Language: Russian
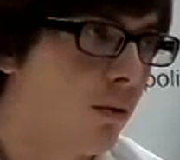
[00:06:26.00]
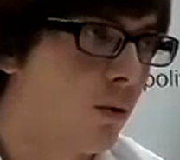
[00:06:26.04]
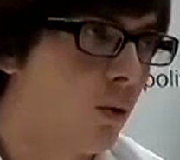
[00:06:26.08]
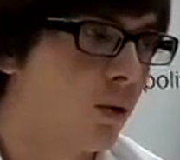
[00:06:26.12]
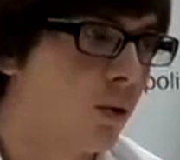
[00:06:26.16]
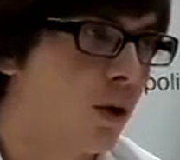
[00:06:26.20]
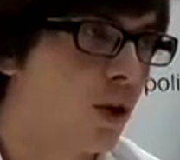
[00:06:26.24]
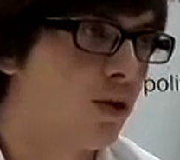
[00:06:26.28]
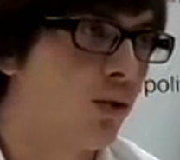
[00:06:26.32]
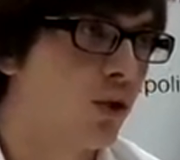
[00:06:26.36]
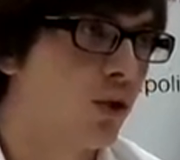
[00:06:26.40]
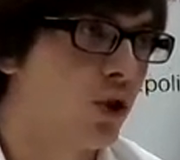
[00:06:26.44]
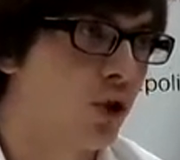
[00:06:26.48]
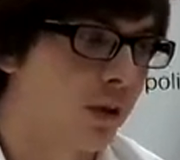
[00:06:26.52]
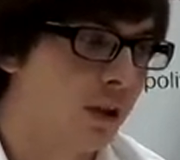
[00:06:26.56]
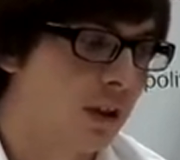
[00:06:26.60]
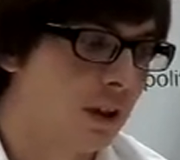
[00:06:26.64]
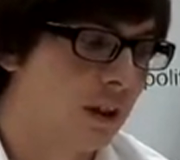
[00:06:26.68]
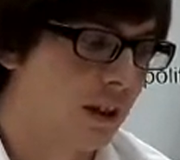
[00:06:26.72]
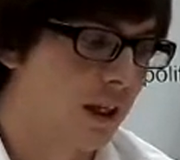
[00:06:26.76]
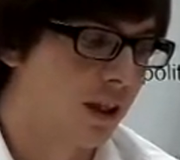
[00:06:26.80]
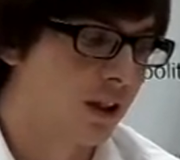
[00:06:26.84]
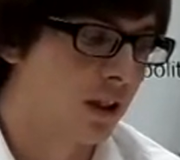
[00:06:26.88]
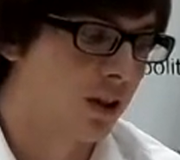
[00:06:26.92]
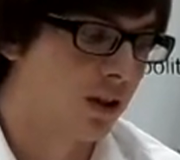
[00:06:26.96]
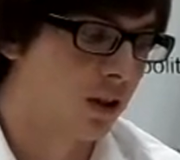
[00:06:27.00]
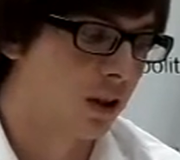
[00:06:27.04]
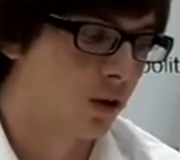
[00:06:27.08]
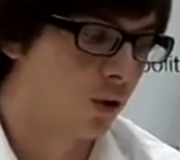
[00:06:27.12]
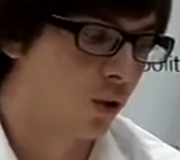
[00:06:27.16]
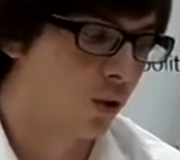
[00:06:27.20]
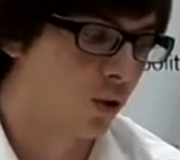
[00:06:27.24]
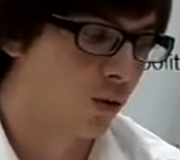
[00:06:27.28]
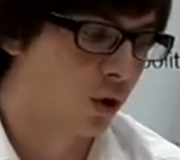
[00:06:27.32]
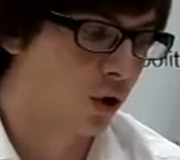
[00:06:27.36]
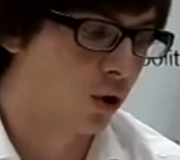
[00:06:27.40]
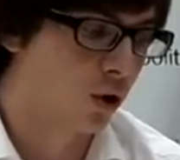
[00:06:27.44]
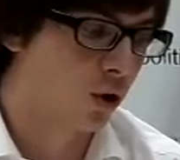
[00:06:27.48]
Он озвучивает тезис о
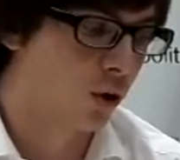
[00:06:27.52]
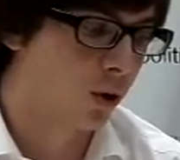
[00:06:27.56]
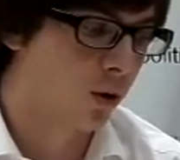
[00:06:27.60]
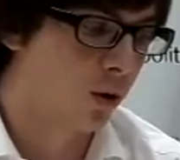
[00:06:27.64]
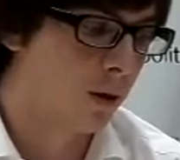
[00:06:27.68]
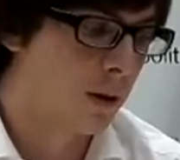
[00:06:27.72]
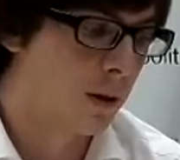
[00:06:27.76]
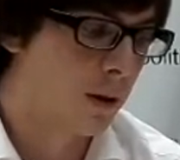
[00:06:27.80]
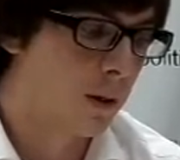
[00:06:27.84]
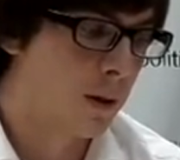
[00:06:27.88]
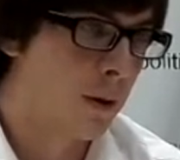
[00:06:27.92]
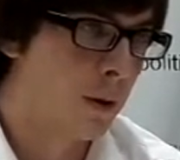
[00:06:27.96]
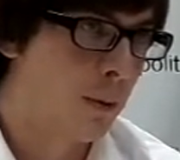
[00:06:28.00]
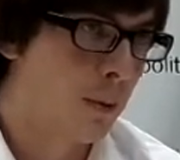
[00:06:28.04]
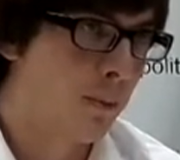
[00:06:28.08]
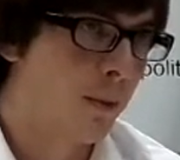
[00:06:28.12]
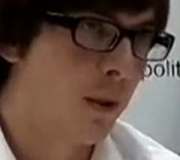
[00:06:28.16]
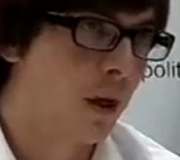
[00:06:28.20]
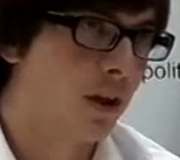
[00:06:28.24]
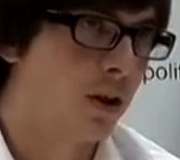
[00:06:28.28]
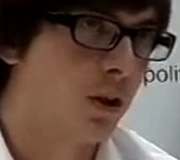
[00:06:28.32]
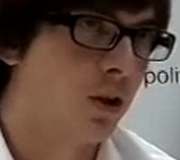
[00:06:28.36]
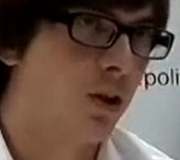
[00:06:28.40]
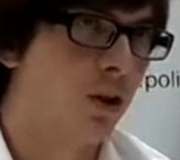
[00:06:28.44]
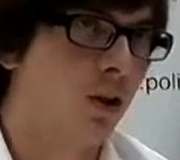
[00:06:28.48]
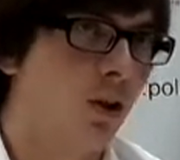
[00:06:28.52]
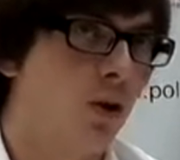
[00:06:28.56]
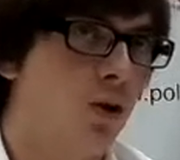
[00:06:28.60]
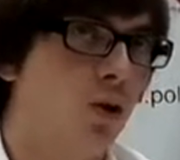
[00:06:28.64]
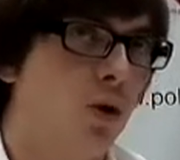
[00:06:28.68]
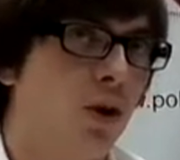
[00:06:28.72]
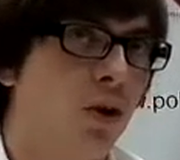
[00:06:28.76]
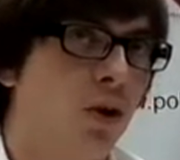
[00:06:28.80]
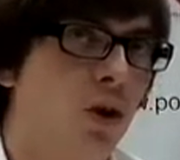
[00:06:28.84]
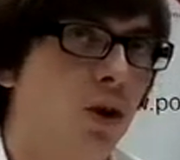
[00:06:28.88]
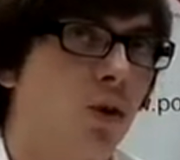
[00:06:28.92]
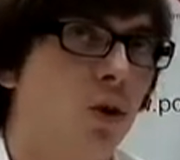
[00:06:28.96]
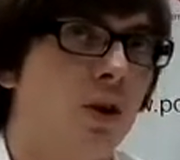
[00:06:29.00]
том, что эта
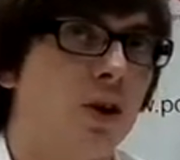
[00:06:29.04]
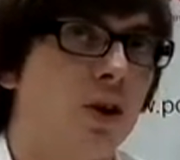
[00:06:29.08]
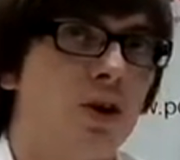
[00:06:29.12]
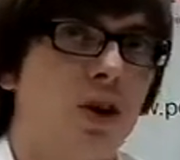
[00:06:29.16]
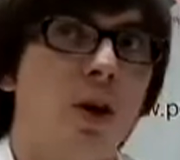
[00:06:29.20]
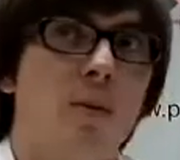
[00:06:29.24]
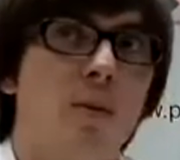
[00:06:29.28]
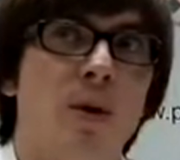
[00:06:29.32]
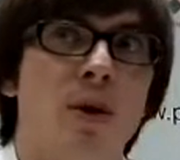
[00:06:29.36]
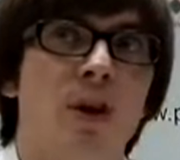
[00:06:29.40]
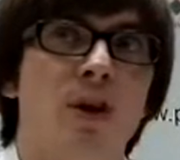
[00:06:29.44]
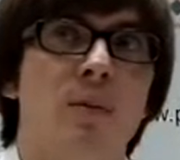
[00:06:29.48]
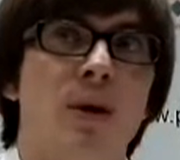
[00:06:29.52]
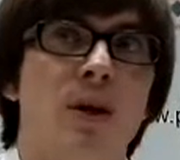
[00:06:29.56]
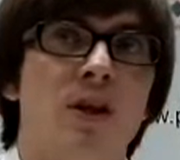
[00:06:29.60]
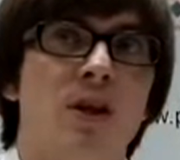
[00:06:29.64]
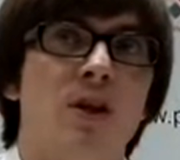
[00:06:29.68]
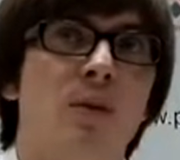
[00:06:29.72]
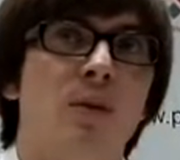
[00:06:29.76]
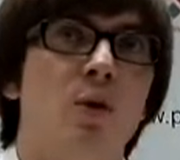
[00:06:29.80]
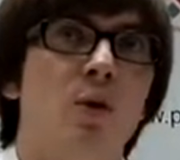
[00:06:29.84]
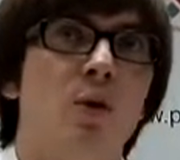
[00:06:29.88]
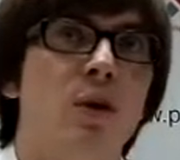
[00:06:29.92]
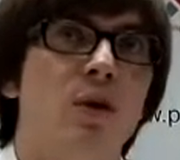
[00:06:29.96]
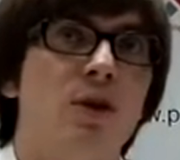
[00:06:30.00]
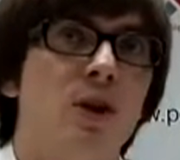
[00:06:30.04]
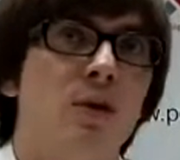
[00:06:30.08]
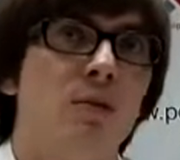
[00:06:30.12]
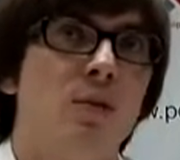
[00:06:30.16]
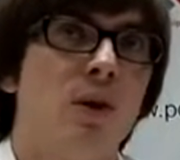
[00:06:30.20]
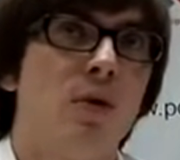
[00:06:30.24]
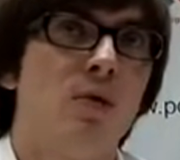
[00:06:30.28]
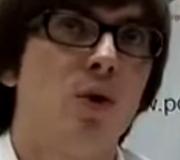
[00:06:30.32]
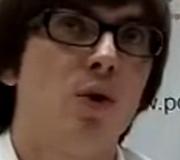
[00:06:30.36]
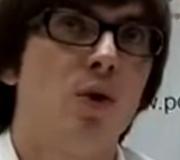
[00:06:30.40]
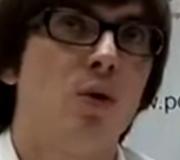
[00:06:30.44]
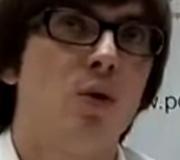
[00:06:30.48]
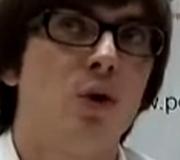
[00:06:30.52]
территория находится, как подниматься по улице
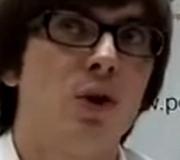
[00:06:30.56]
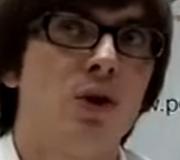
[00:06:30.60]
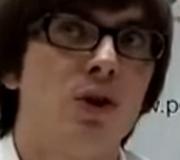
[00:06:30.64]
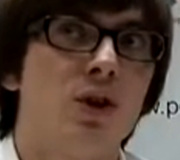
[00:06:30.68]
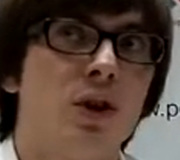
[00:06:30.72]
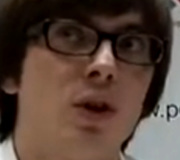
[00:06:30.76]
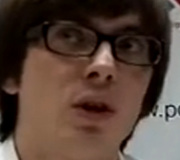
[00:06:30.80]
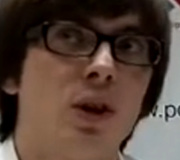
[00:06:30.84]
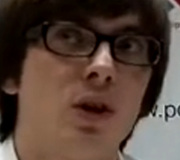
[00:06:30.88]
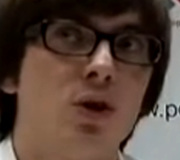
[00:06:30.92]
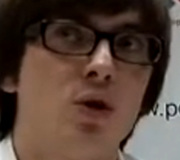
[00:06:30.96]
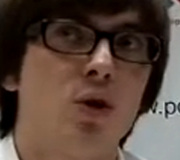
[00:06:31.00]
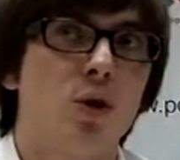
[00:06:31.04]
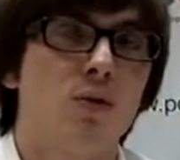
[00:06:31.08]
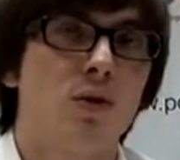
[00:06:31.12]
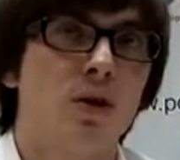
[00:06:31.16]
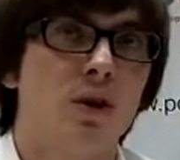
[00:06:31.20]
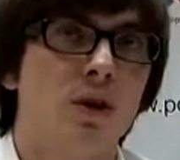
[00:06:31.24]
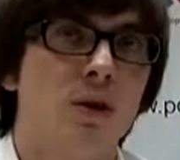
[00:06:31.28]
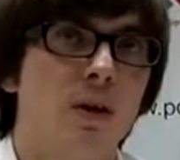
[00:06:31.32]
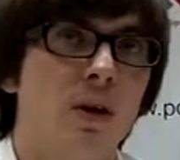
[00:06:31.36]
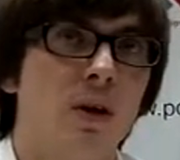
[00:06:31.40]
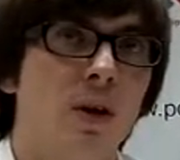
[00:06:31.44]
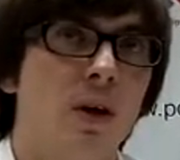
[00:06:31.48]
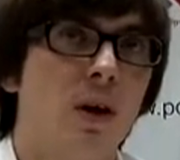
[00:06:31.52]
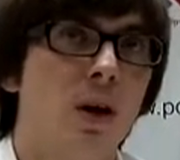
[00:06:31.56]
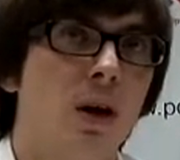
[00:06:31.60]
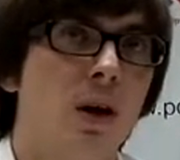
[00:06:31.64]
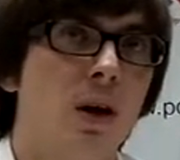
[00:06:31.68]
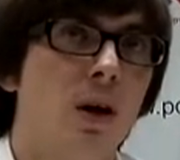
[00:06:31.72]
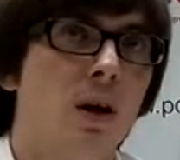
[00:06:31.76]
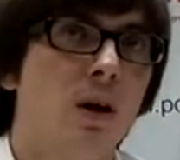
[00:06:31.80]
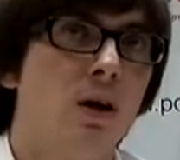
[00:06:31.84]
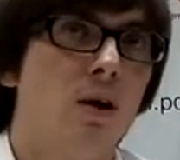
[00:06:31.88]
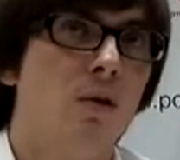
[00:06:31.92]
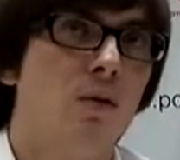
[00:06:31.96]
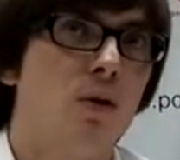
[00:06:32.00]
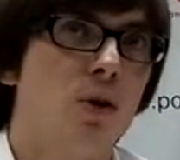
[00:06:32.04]
Боевой к улице Рокоссовского,
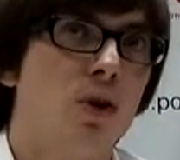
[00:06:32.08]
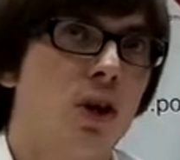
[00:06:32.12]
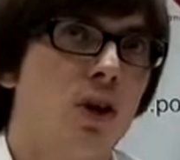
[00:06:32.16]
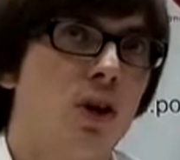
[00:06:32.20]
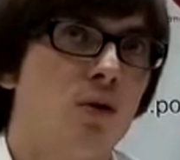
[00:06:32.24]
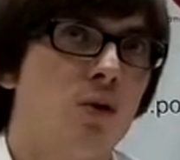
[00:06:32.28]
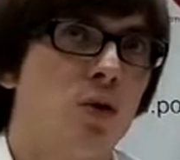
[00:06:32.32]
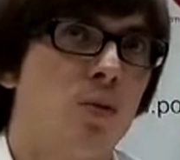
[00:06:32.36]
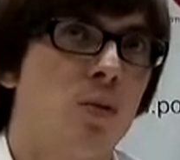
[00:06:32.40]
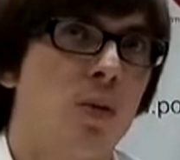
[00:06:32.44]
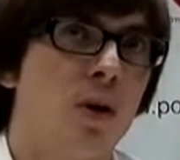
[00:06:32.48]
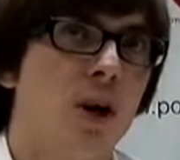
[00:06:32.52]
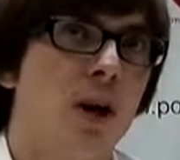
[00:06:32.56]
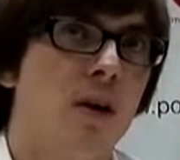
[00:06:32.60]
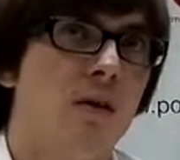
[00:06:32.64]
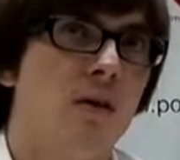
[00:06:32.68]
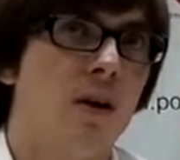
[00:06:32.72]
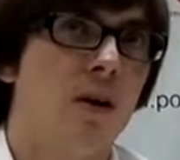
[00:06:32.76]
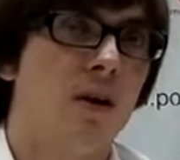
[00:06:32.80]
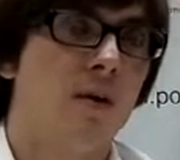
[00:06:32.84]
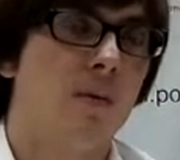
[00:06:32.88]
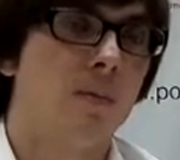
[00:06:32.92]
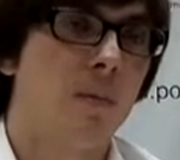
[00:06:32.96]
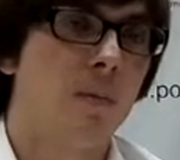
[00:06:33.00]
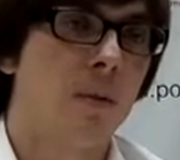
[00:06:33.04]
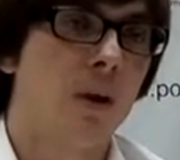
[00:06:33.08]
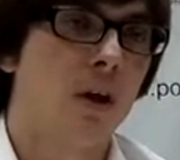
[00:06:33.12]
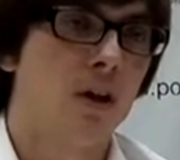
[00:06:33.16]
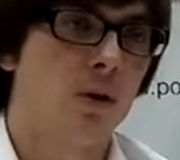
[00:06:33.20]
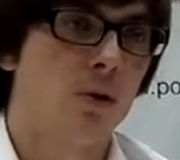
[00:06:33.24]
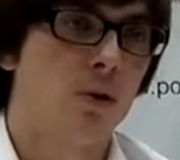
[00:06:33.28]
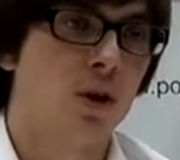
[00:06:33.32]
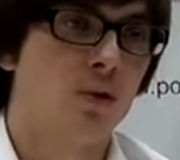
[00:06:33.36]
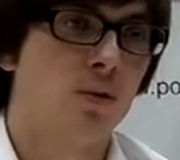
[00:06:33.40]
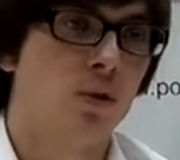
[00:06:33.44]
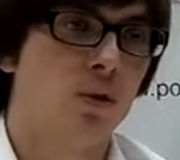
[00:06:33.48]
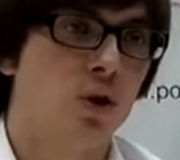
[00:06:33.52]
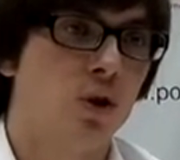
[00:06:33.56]
вот сразу справа, это
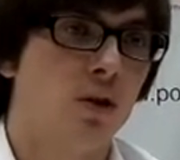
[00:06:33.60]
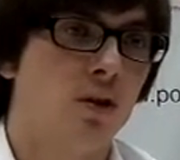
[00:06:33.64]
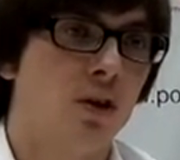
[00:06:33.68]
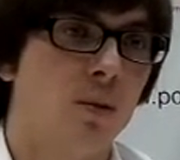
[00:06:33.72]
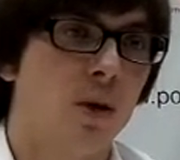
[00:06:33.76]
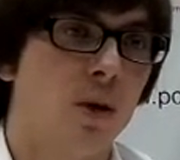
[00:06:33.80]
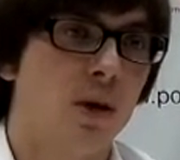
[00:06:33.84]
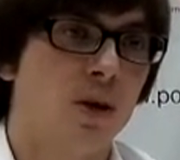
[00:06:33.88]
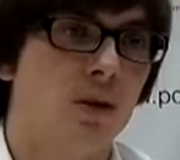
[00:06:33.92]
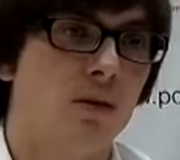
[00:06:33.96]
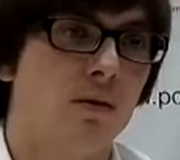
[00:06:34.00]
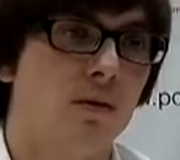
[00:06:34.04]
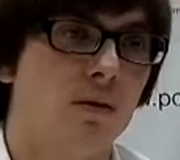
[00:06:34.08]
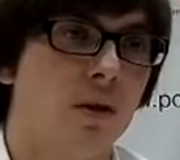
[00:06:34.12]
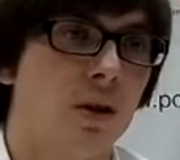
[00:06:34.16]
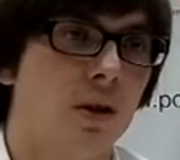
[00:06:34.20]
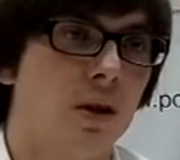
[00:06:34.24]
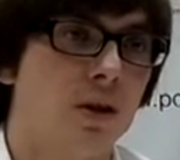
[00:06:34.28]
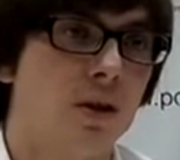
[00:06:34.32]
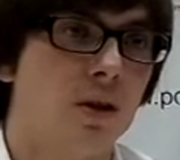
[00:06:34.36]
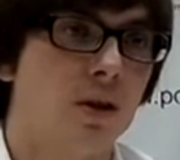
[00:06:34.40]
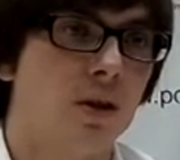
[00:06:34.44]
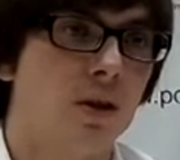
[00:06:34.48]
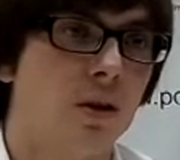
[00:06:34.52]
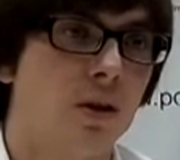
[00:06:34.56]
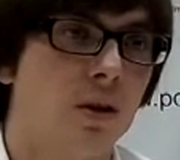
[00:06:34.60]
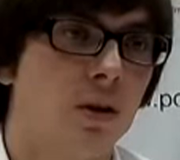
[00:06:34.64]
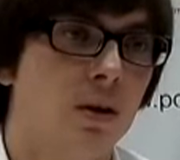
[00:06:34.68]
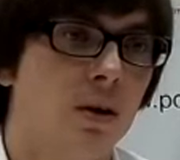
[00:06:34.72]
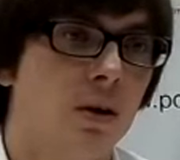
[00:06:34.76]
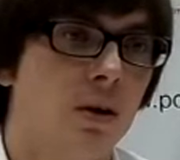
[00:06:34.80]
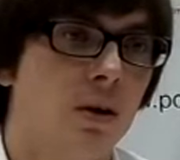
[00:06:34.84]
он озвучил на пресс-конференции.